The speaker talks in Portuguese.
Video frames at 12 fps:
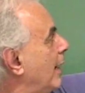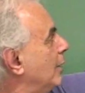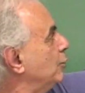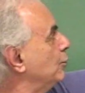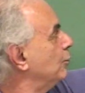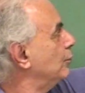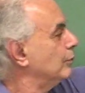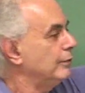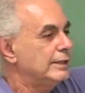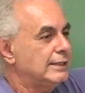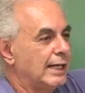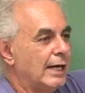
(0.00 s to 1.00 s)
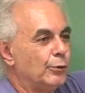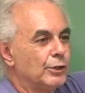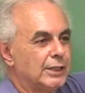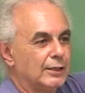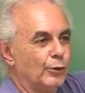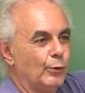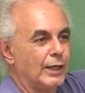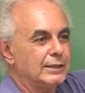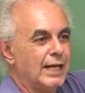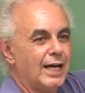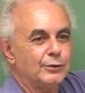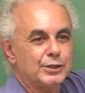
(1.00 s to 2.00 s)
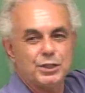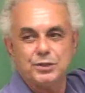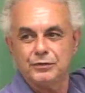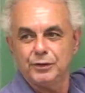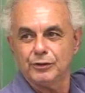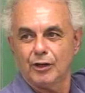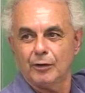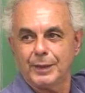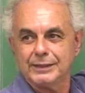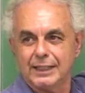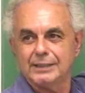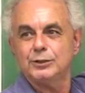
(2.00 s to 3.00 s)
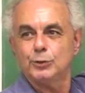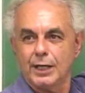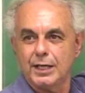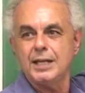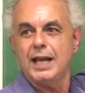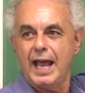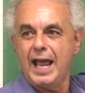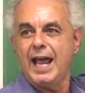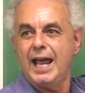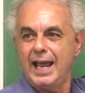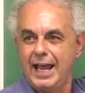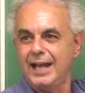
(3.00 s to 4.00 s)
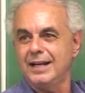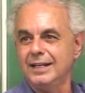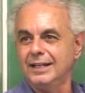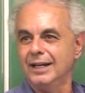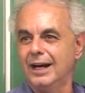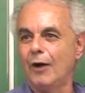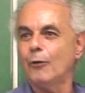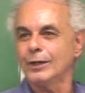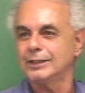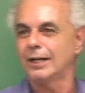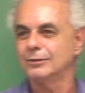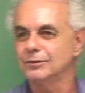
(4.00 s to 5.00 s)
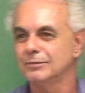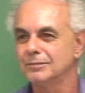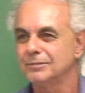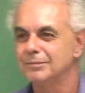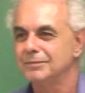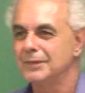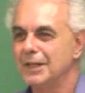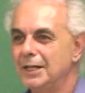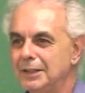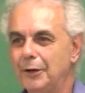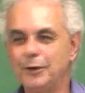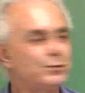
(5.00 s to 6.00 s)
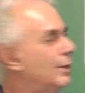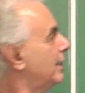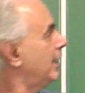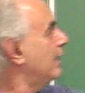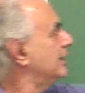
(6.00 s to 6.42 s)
mais 1 vezes H cortado ao quadrado, a gente viu na aula passada, isso aqui é L ao quadrado. Então isso aqui é